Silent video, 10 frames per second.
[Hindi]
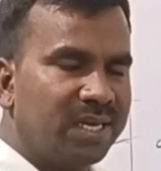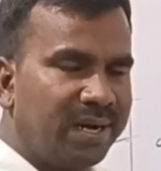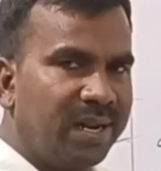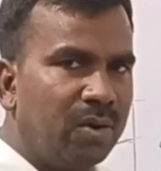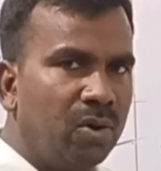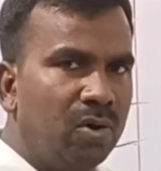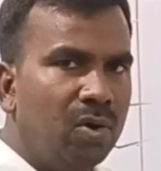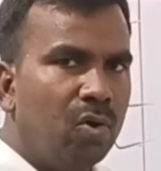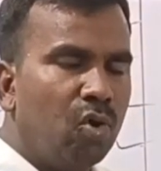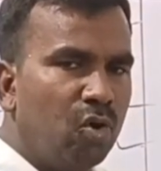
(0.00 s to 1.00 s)
जनरल हो
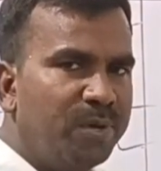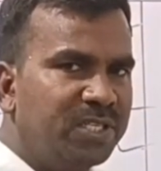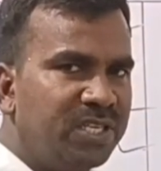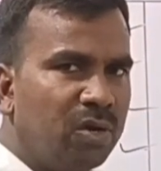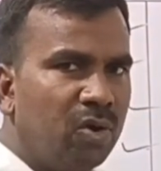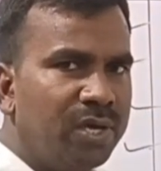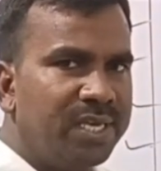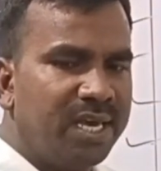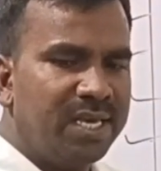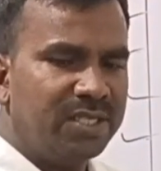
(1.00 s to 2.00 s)
ओबीसी हो
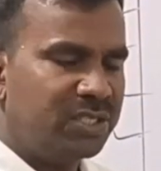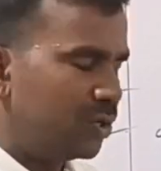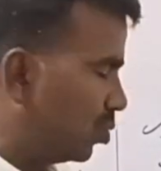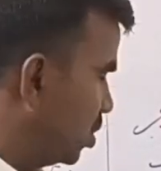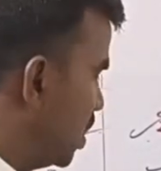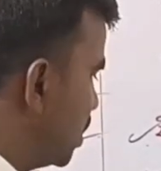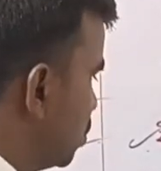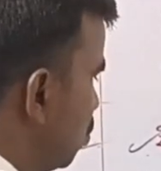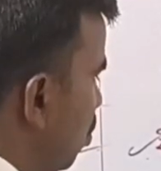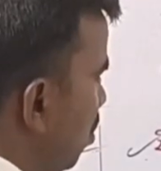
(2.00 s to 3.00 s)
या एस हो
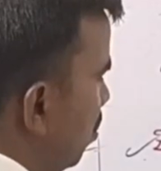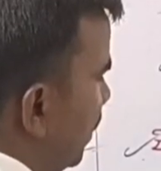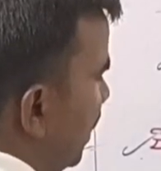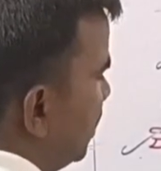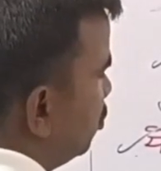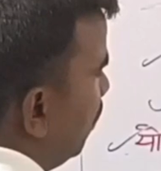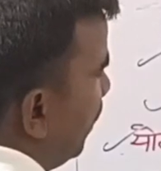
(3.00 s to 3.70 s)
तो वो एक